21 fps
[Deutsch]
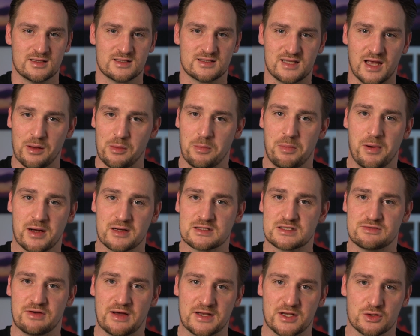Cyberpunk
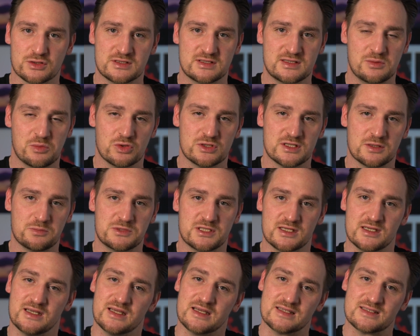
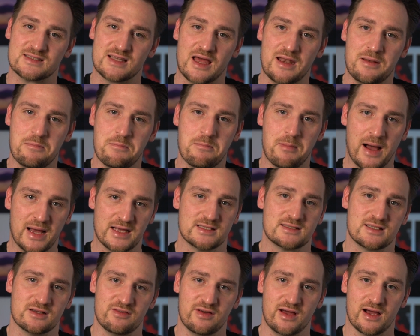2077 ist ein
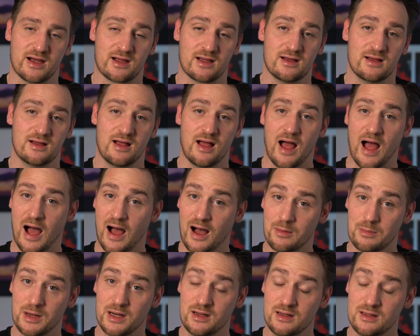Meisterwerk.
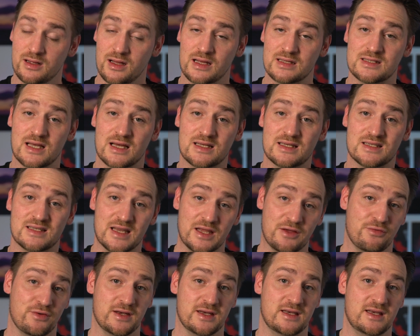Aber es hat
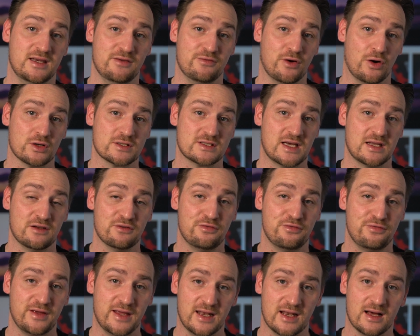definitiv auch seine
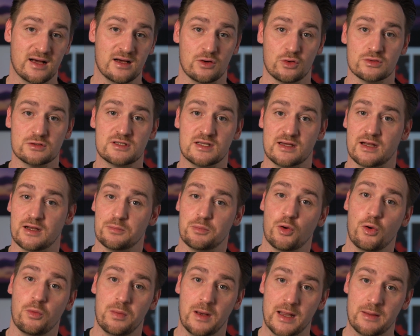Fehler und seine
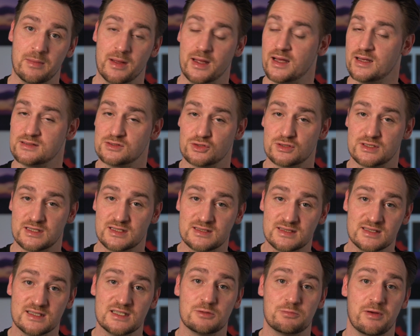Probleme, also es
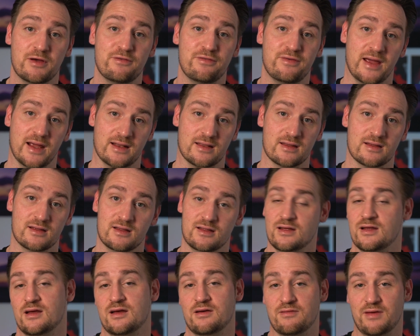ist nicht perfekt.
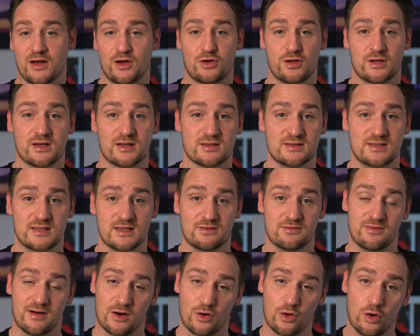Wenn euch
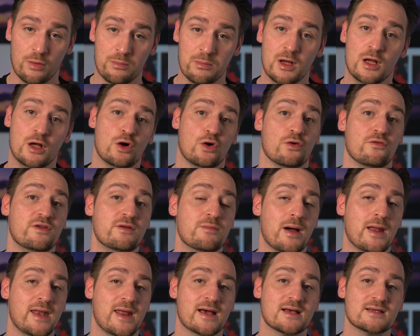interessiert, warum und wie
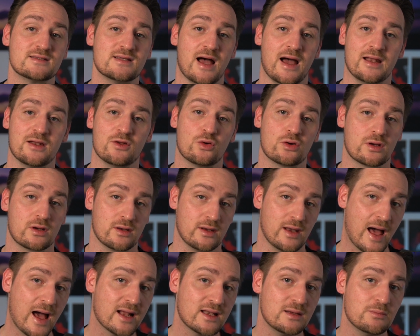mein erster Eindruck
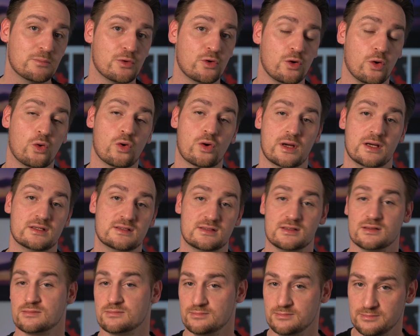nach dem Prolog
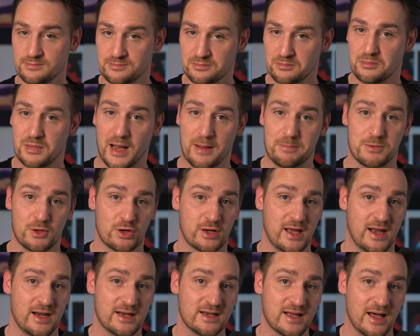ist, bleibt doch
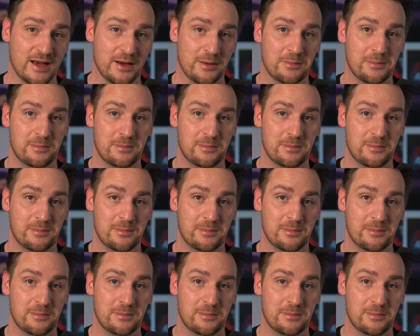gerne dran.